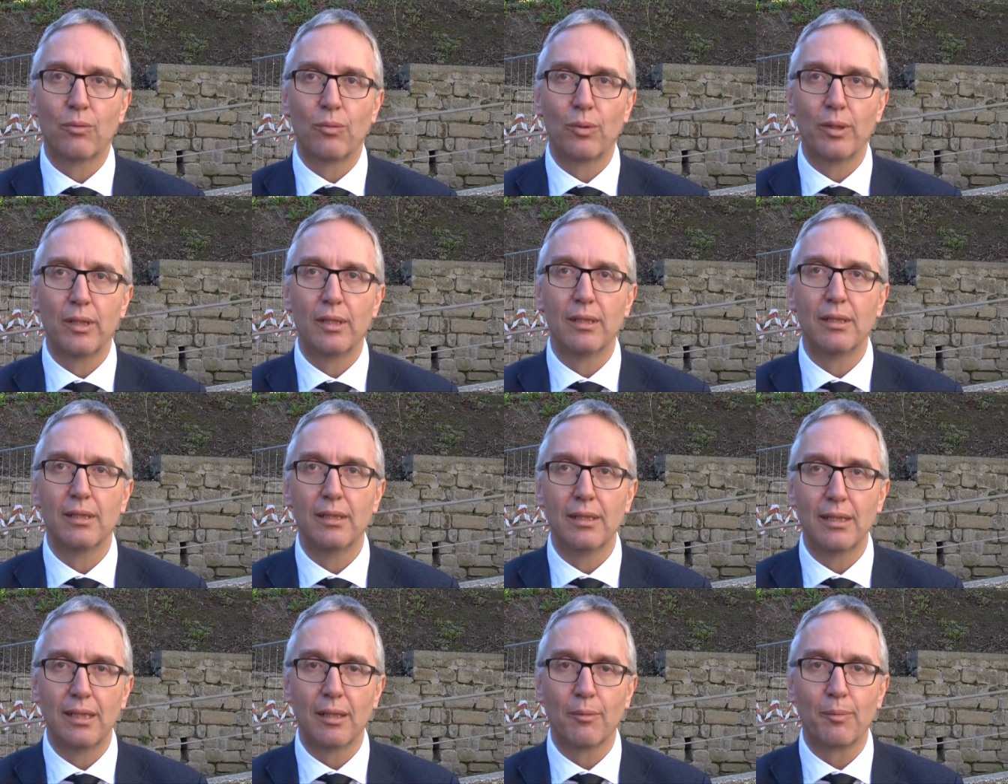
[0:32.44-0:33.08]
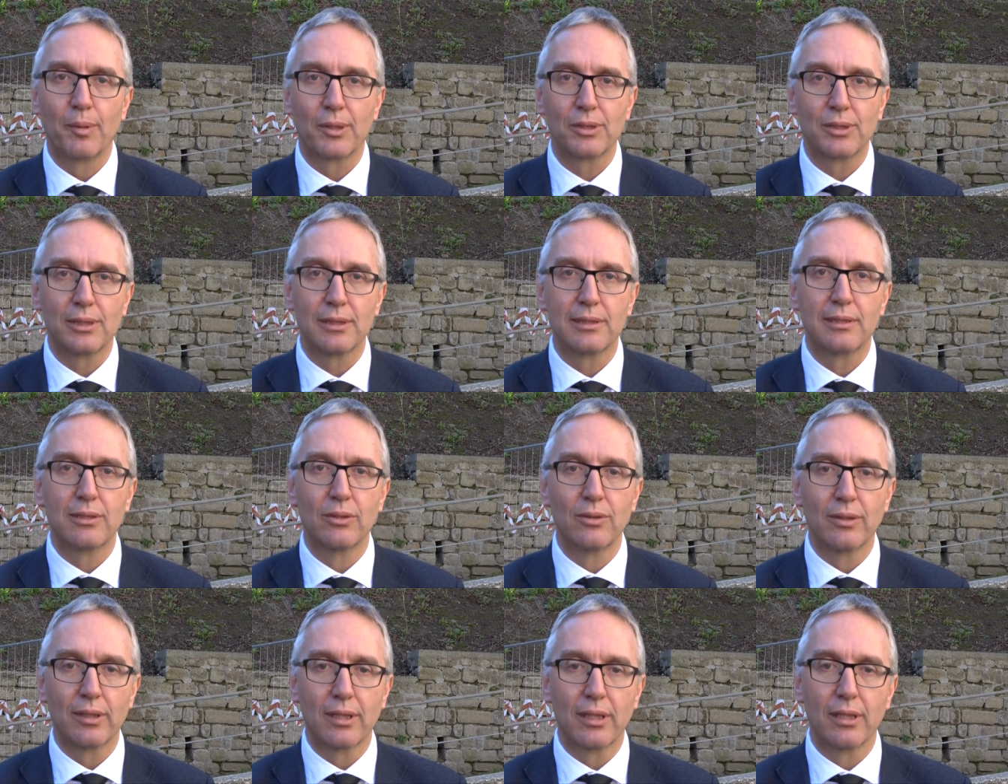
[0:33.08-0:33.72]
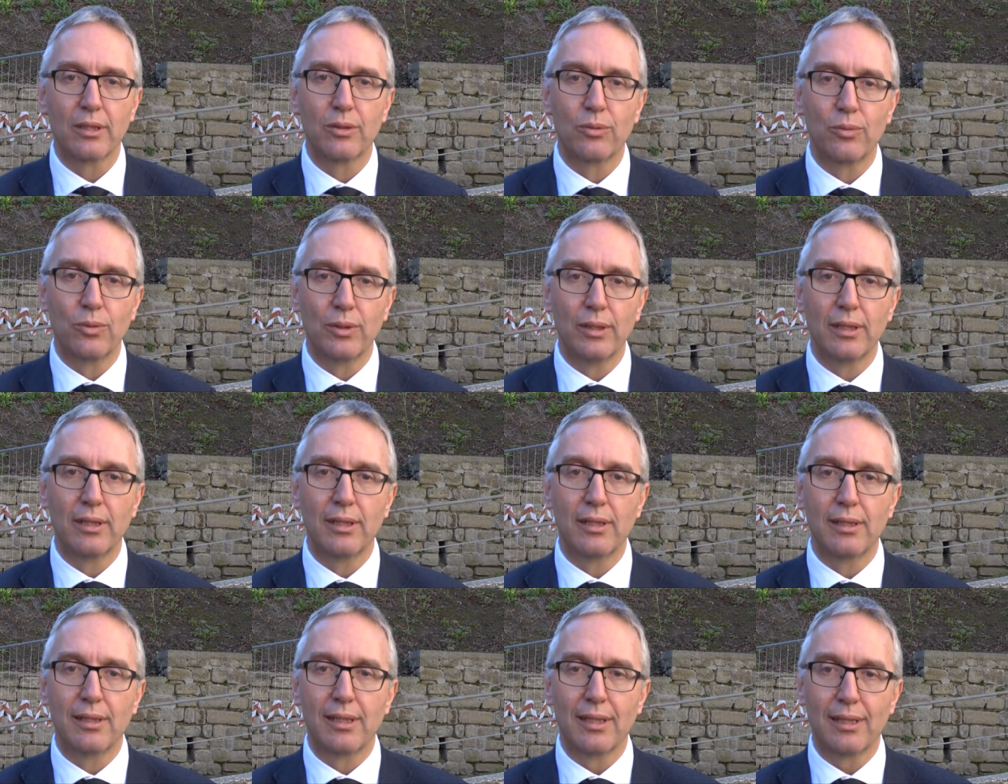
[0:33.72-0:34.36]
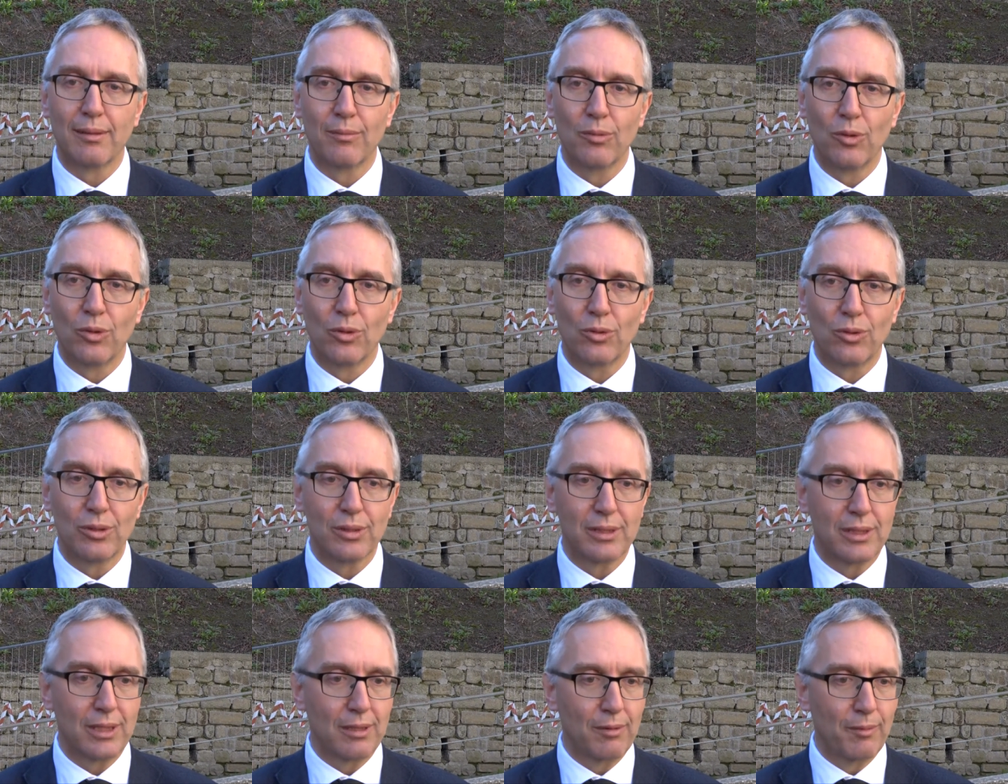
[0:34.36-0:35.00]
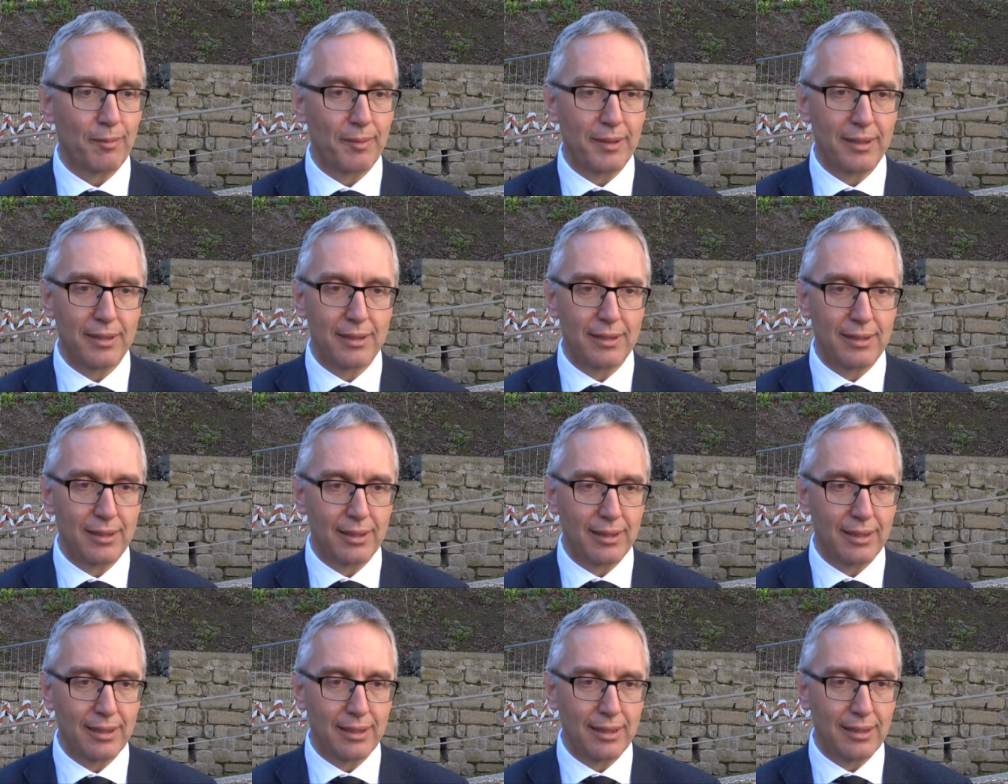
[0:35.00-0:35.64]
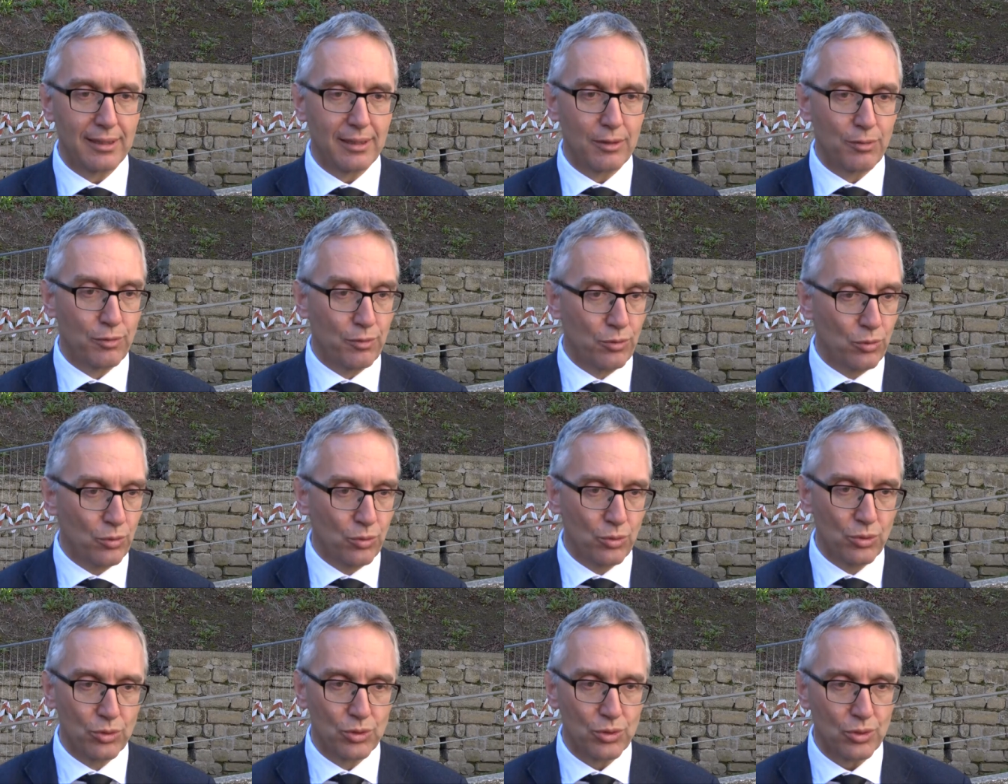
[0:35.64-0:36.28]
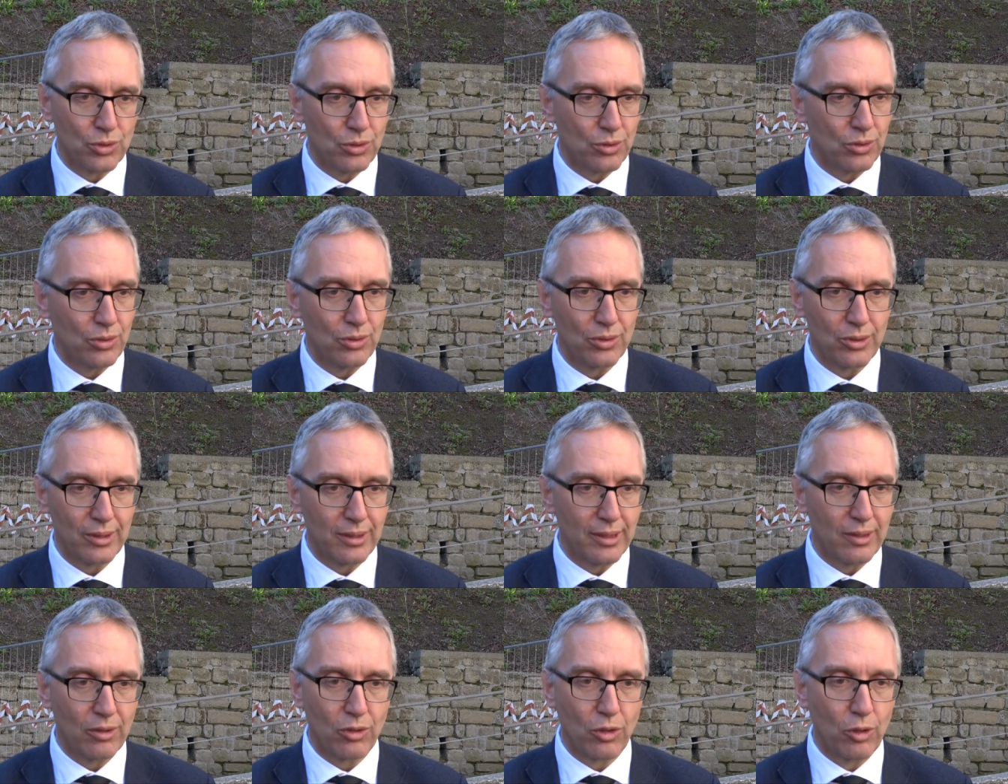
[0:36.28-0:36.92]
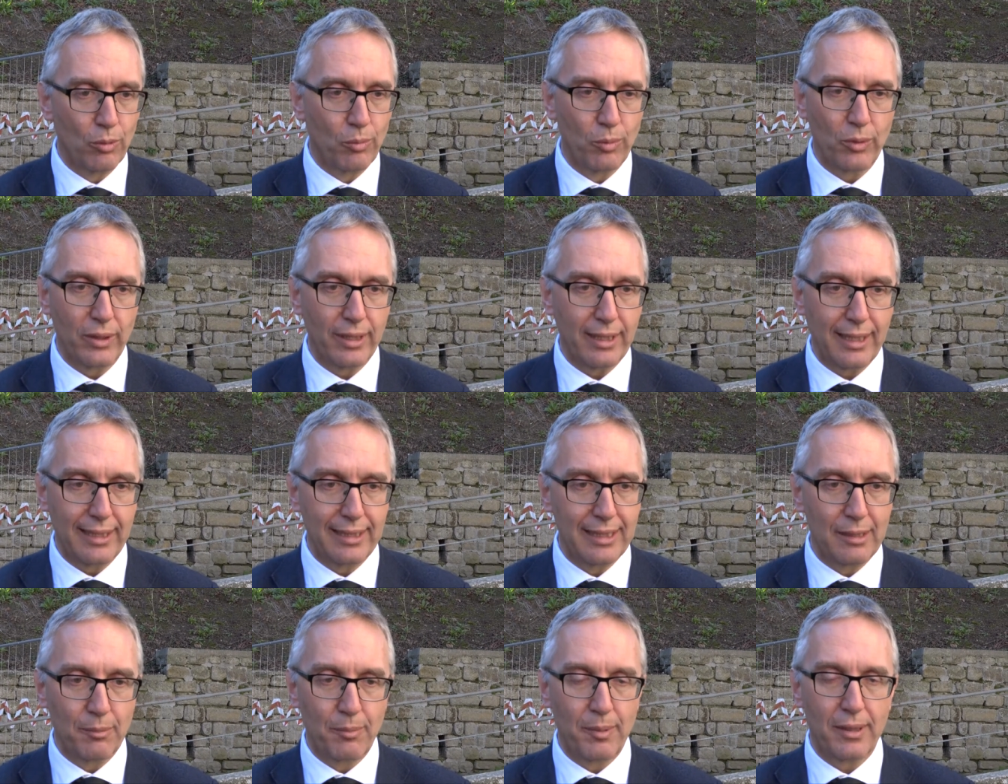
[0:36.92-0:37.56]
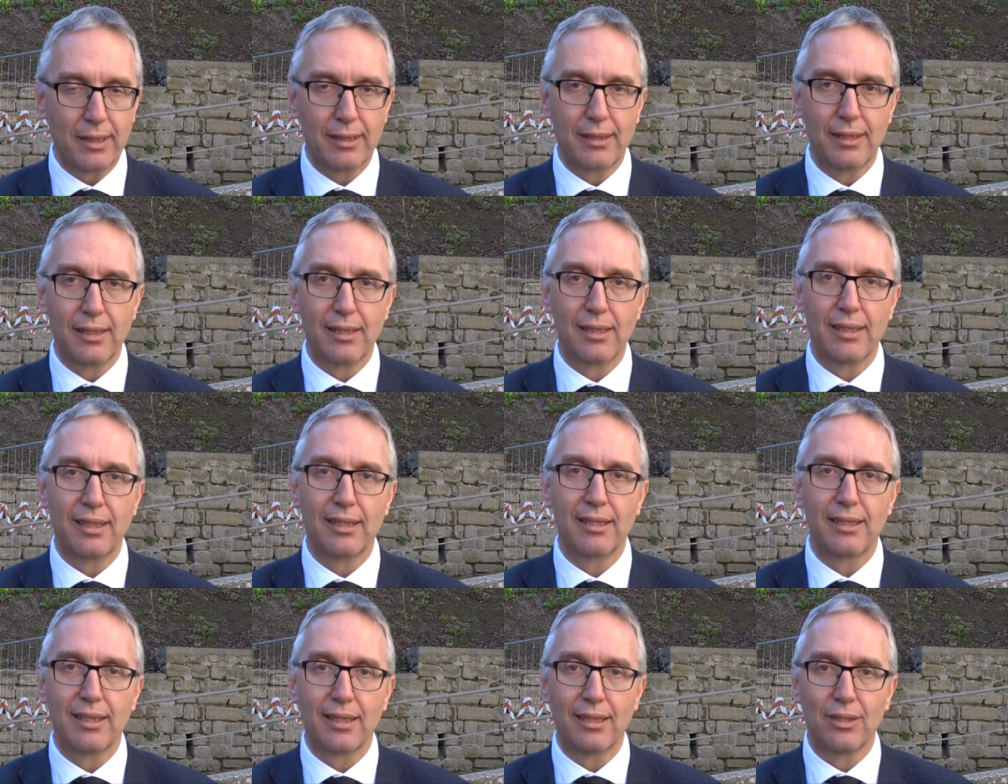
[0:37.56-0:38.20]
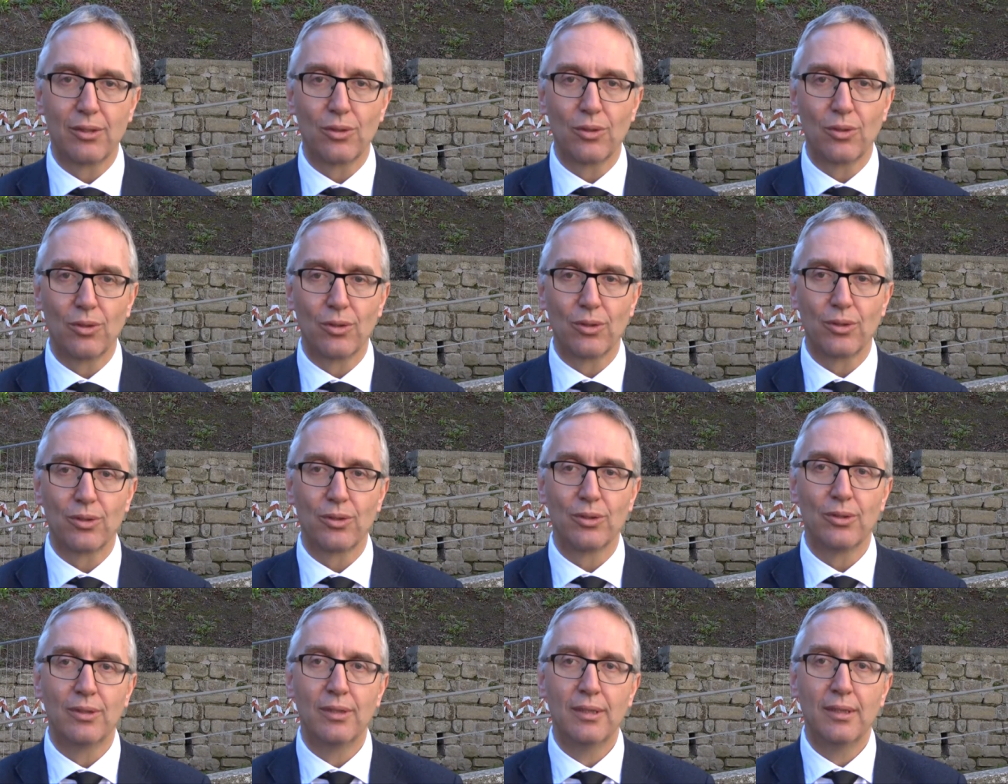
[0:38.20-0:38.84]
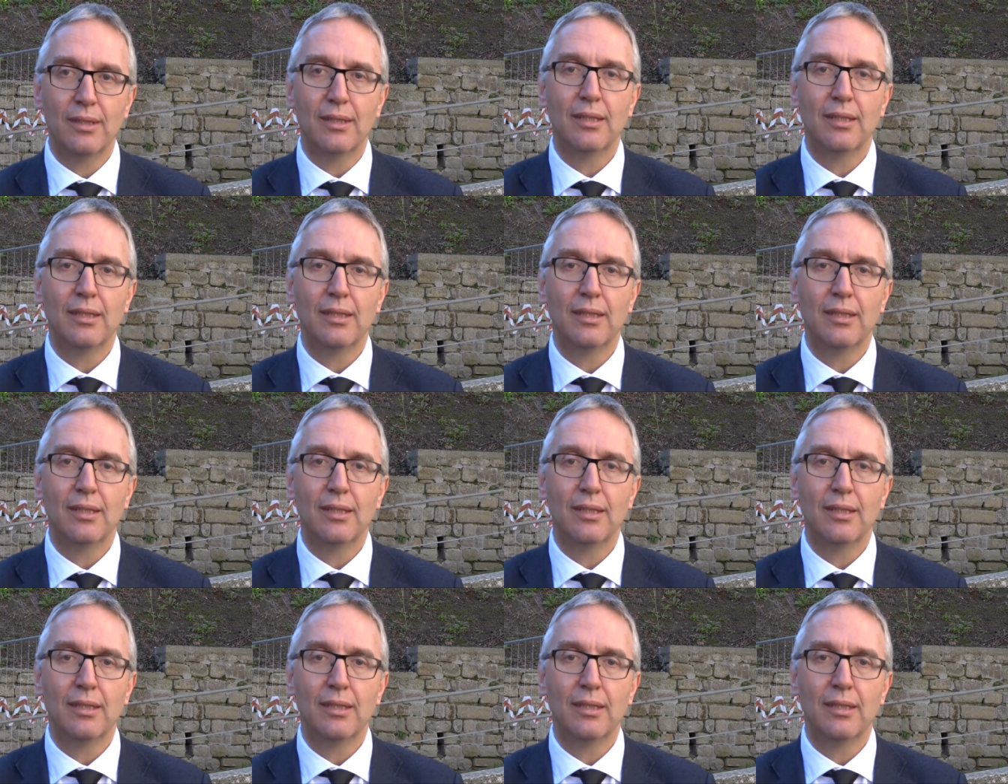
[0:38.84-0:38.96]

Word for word: quindi la percezione che qui il terremoto è estremamente diffuso e occupa una grande parte del territorio,